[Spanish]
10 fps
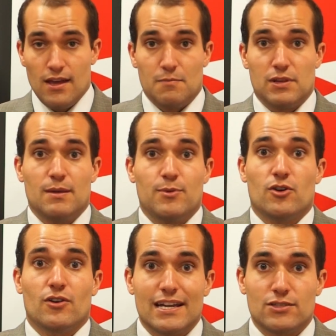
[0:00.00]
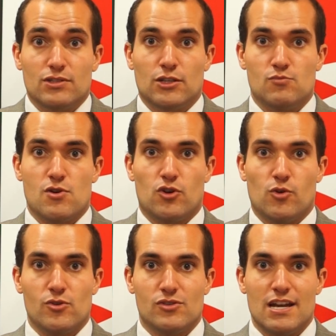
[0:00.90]
En principio, estos datos
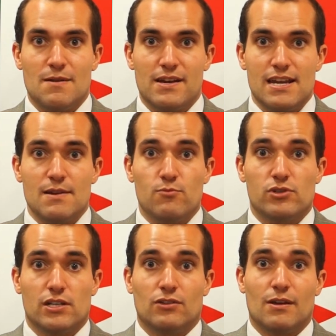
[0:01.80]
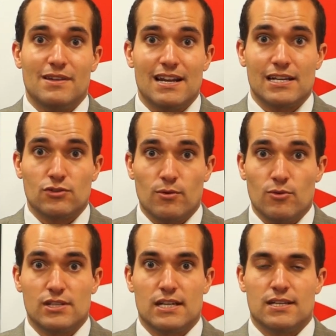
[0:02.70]
macroeconómicos en Alemania han impulsado también el resto de
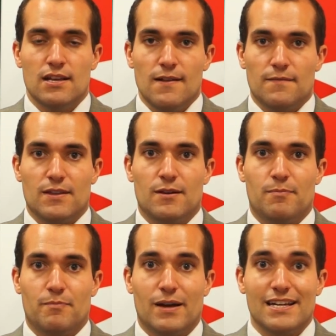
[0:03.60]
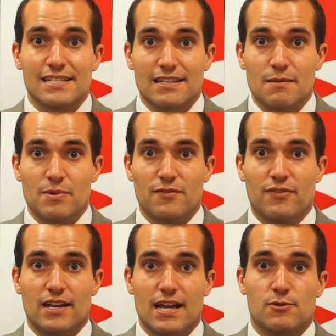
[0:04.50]
bolsas de países de la
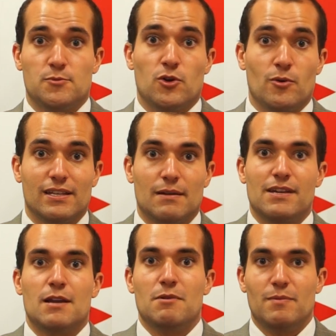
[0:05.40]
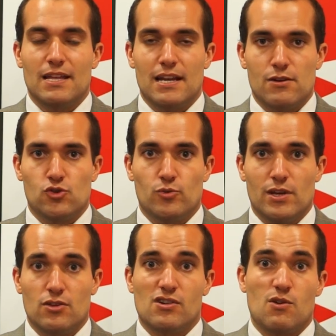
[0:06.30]
periférica. Hemos podido ver también el MIP italiano
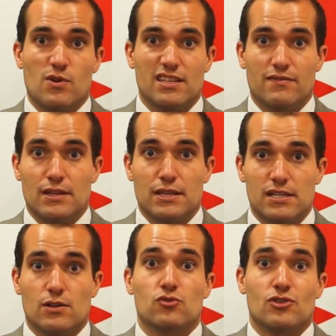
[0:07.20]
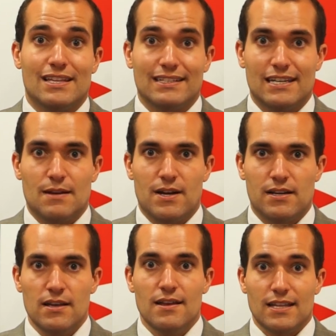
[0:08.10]
subiendo, K40 francés, incluso el DAX alemán
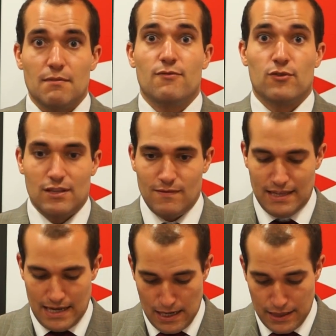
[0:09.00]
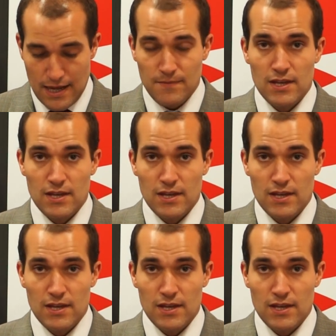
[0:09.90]
también fuertemente al alza.